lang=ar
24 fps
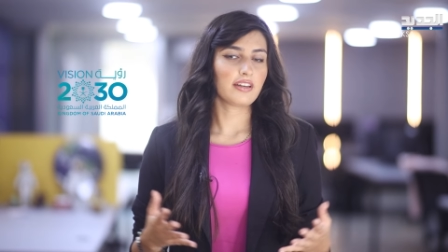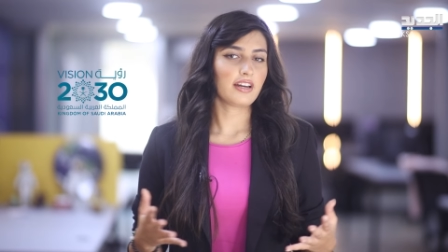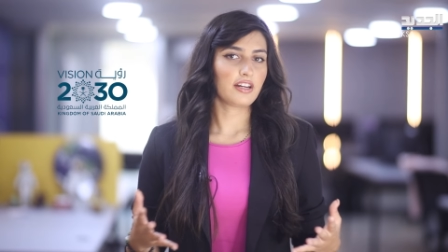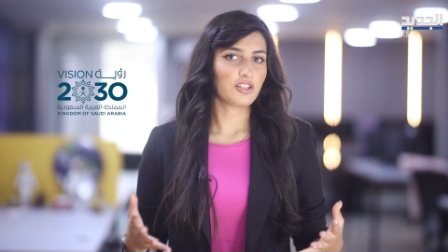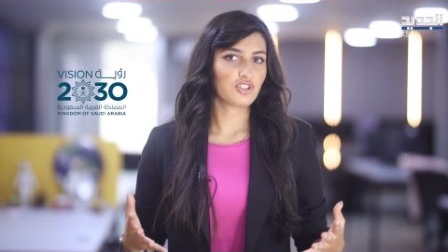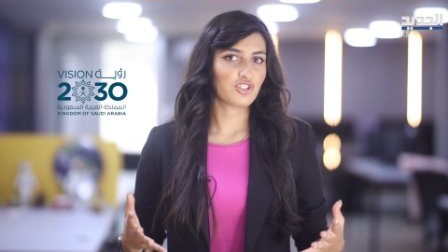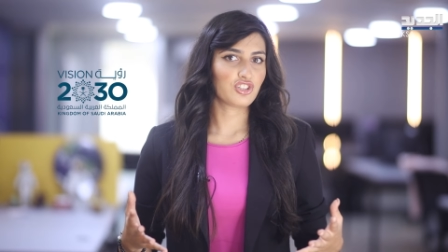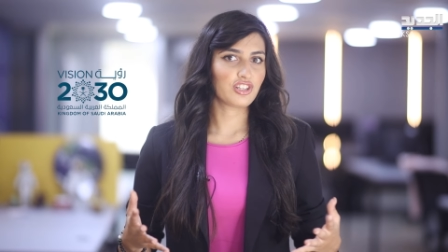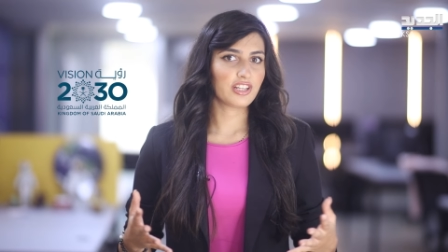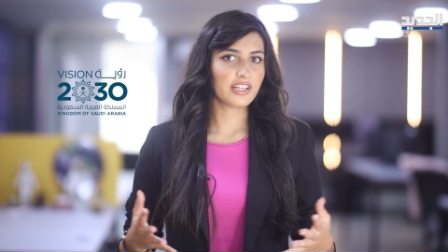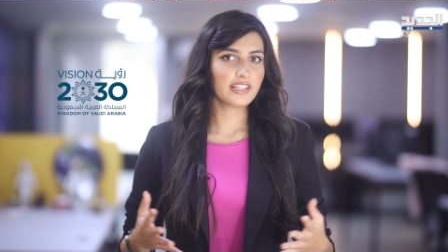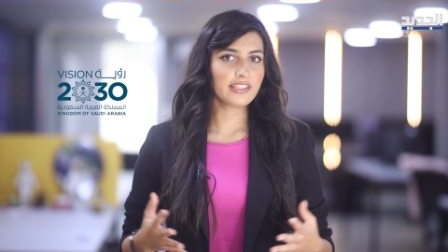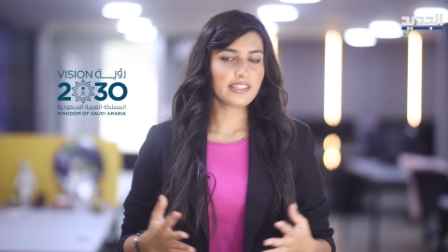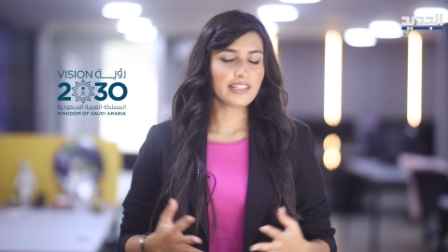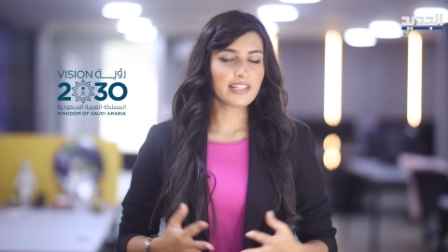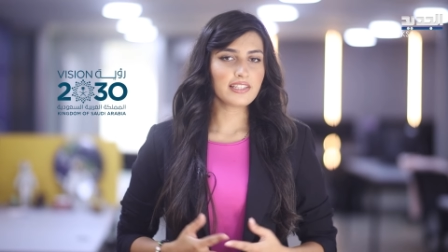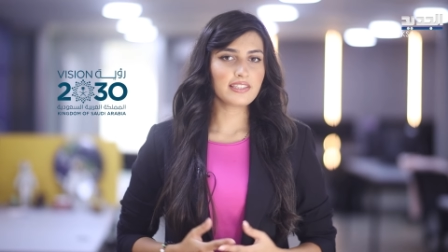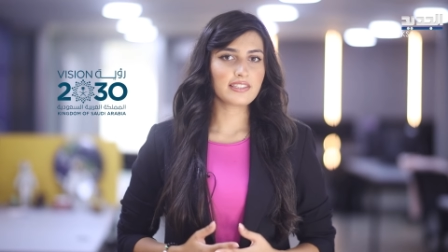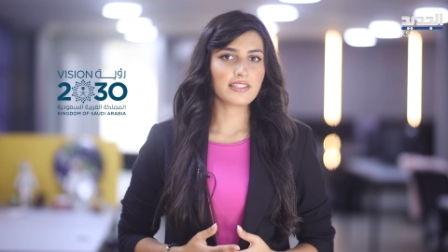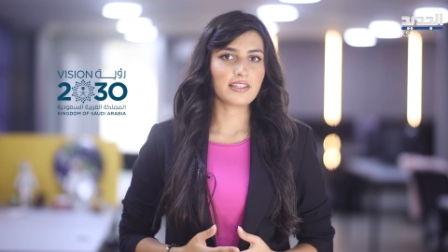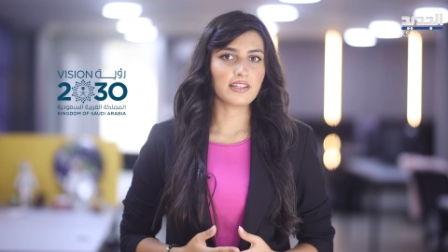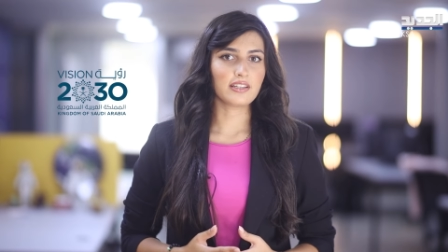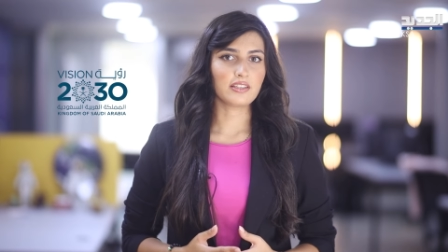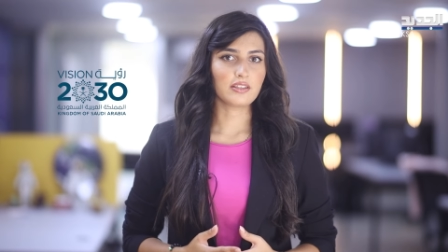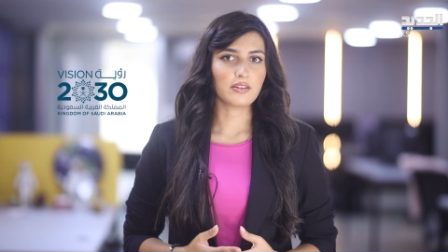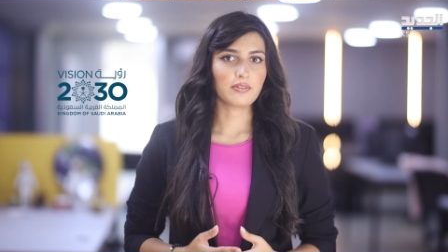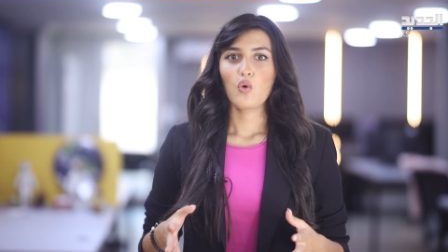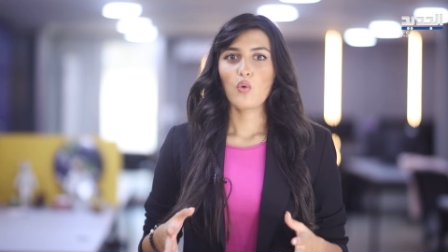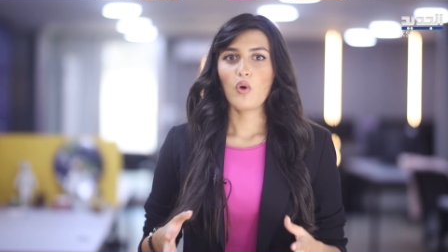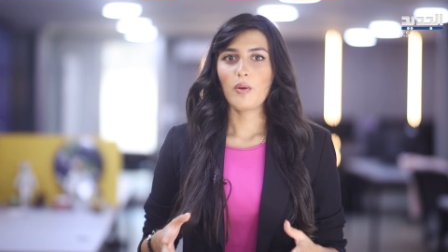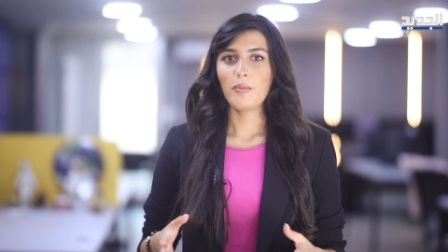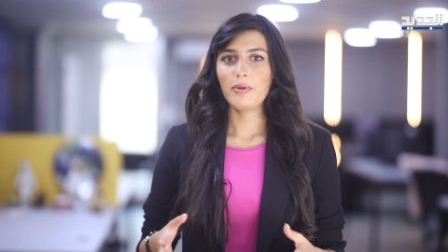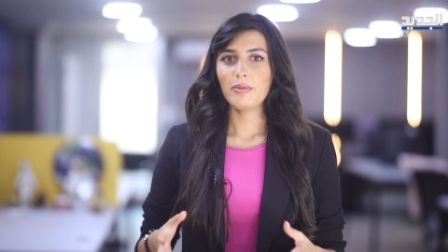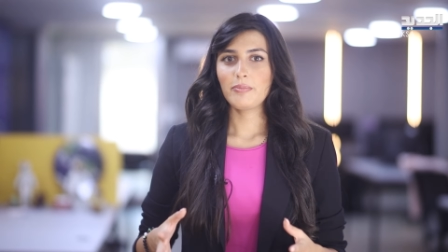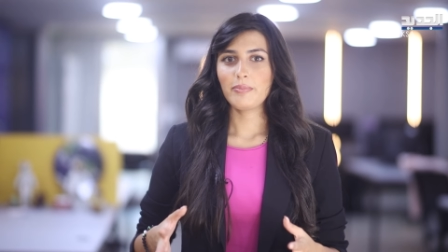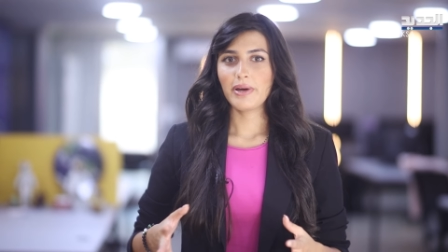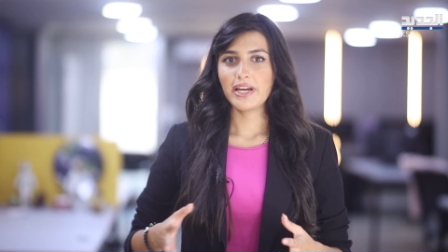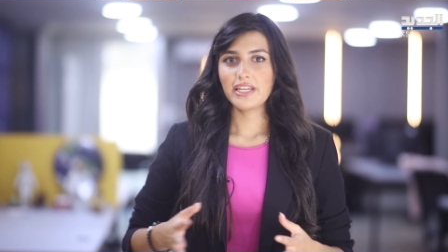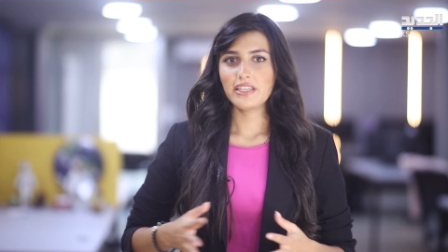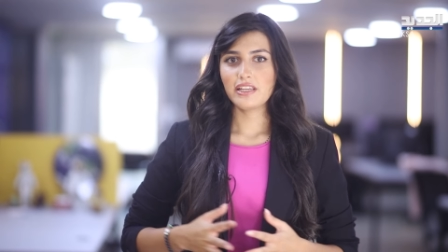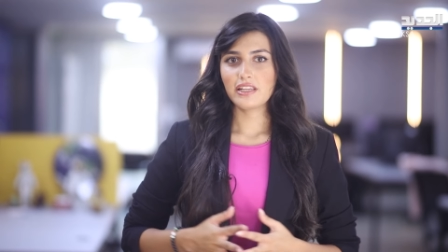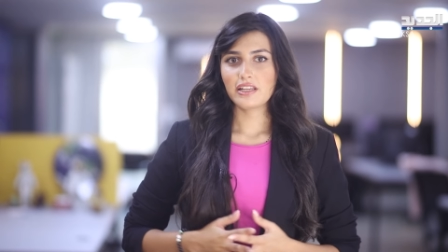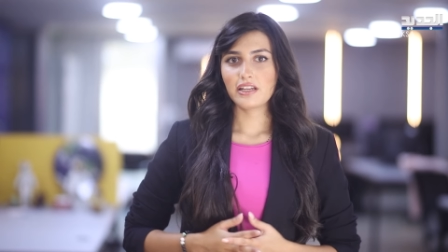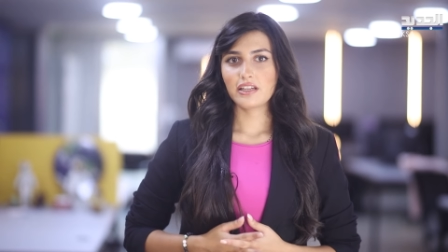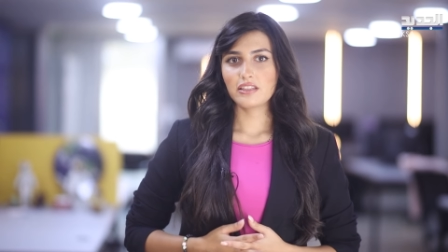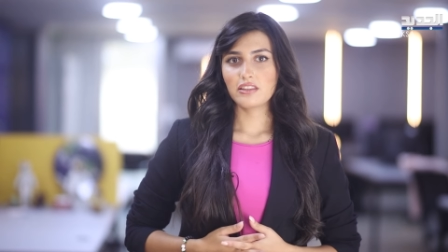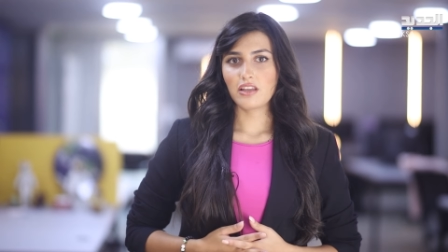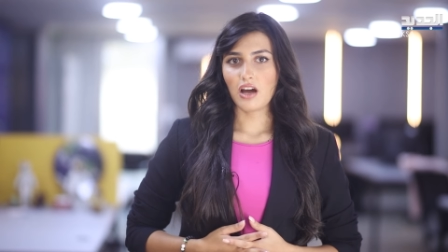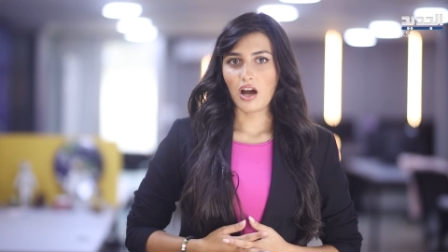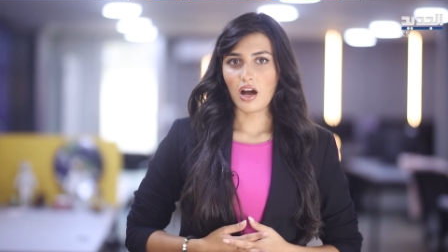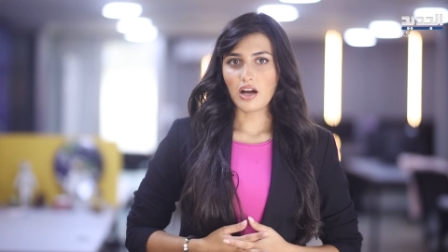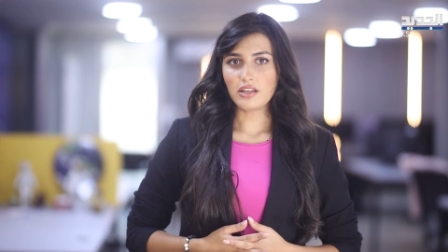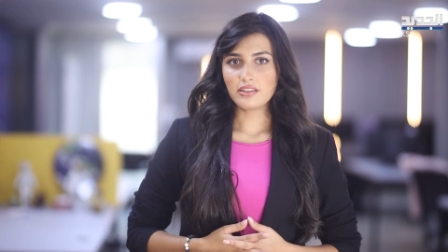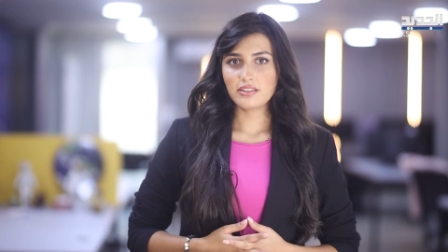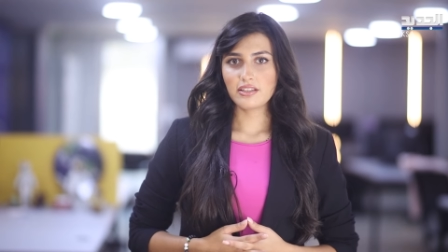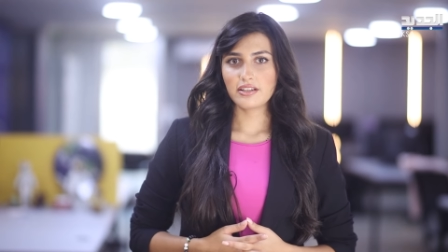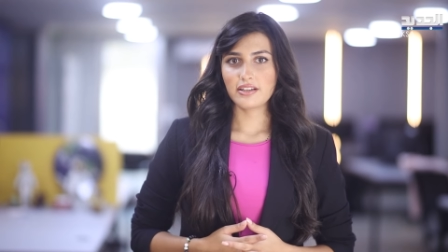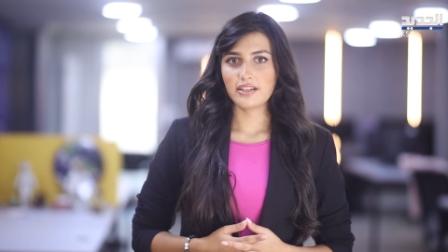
2030 ومن بين القطاعات